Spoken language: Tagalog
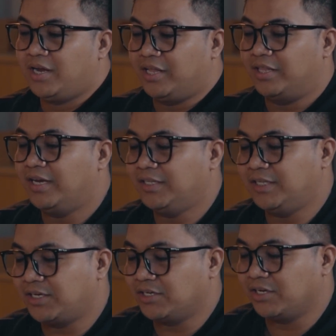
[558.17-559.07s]
daily
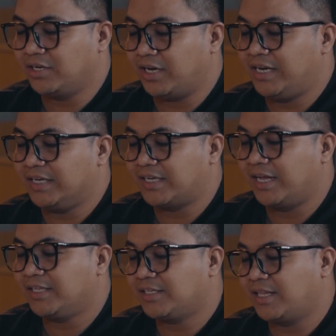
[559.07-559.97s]
decision in a
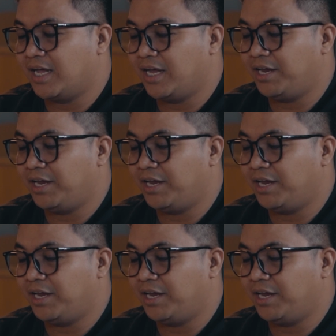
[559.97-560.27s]
sense na